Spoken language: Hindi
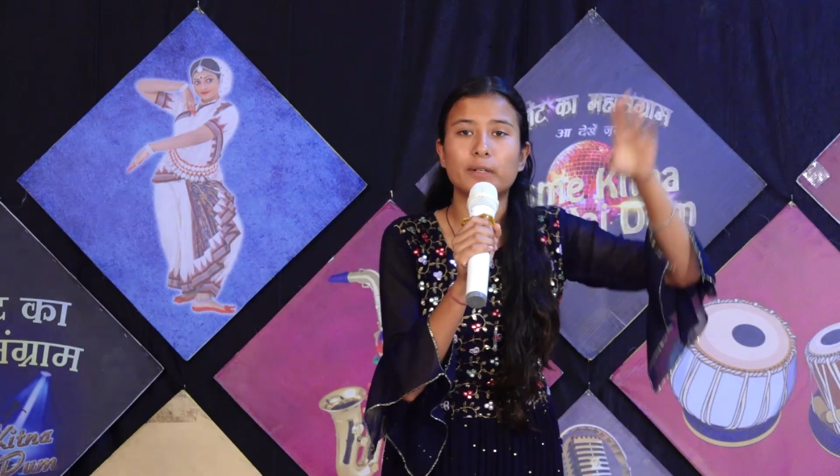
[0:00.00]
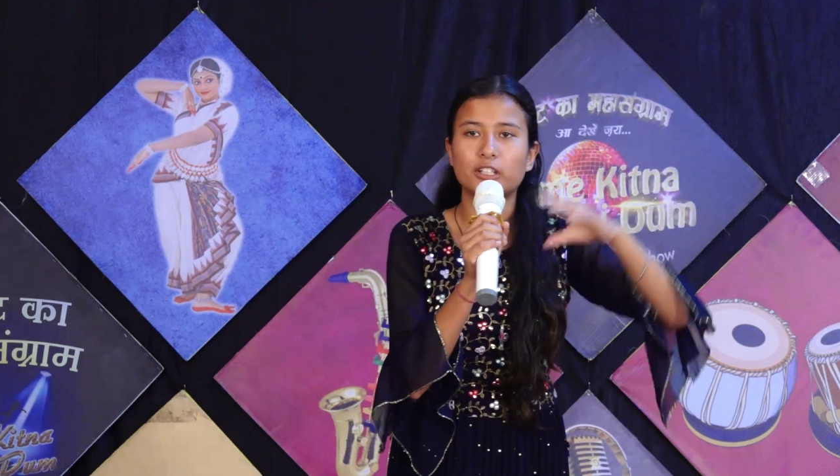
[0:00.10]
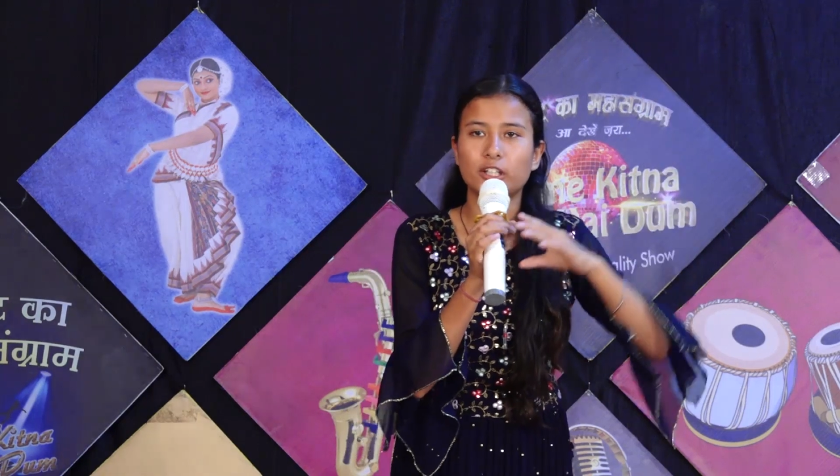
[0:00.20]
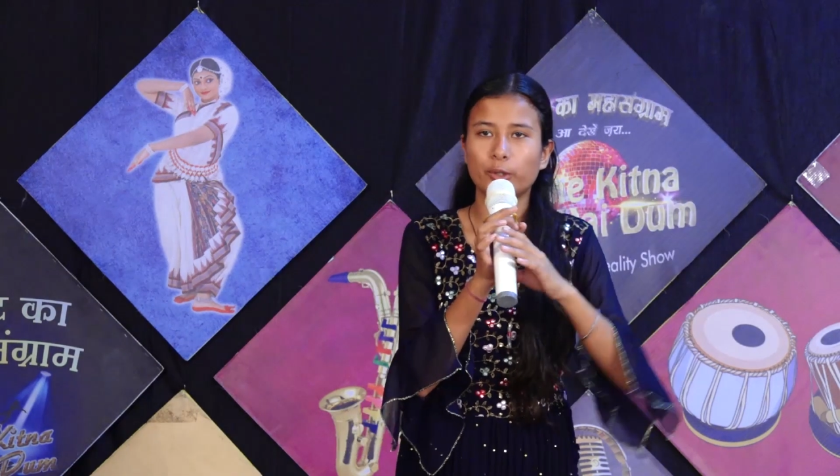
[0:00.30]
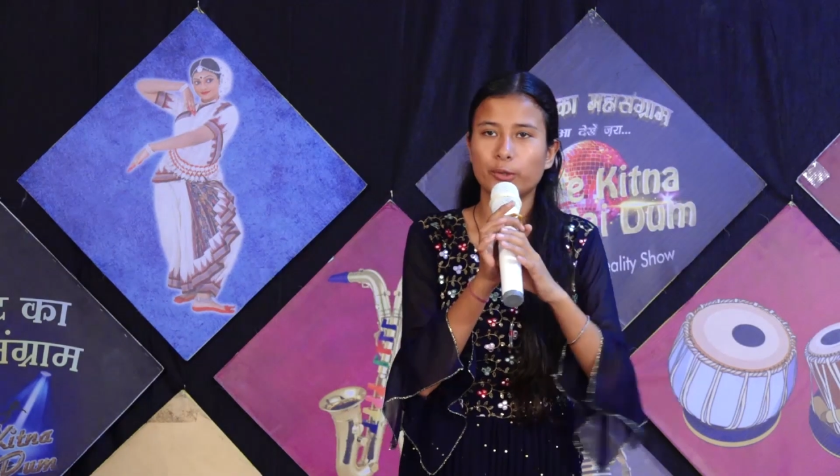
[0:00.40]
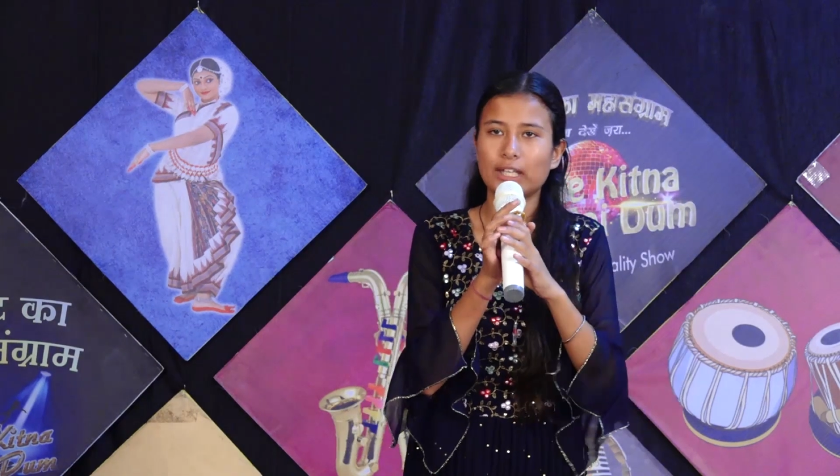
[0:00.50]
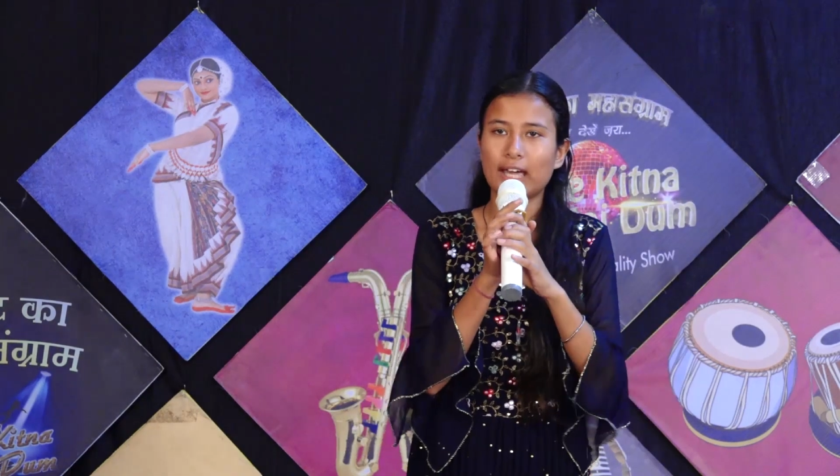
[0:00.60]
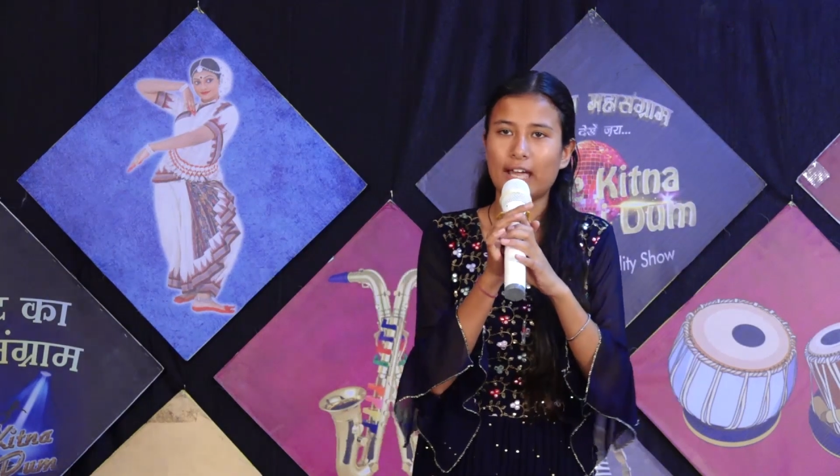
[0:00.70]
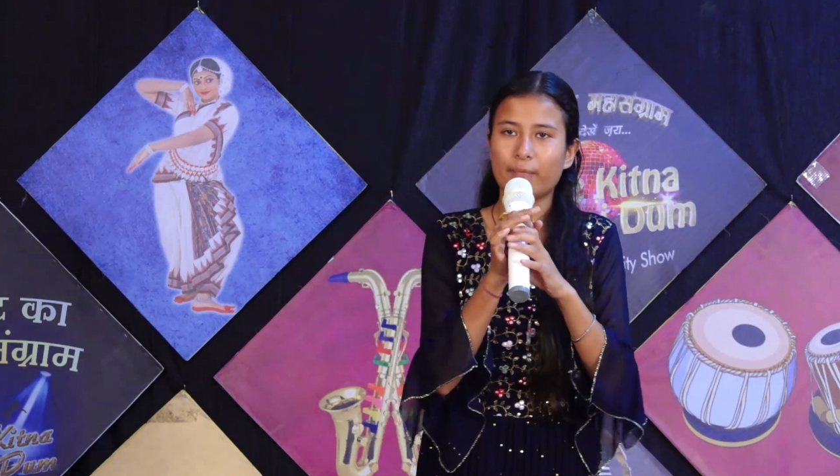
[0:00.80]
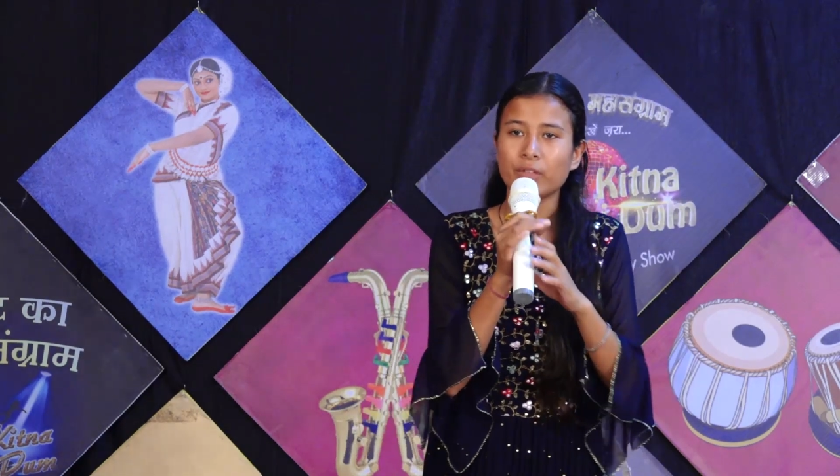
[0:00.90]
प्रतीत होता
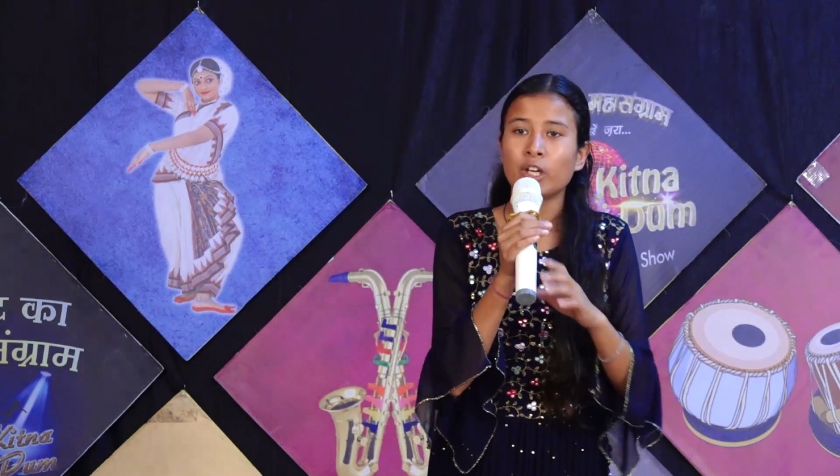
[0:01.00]
है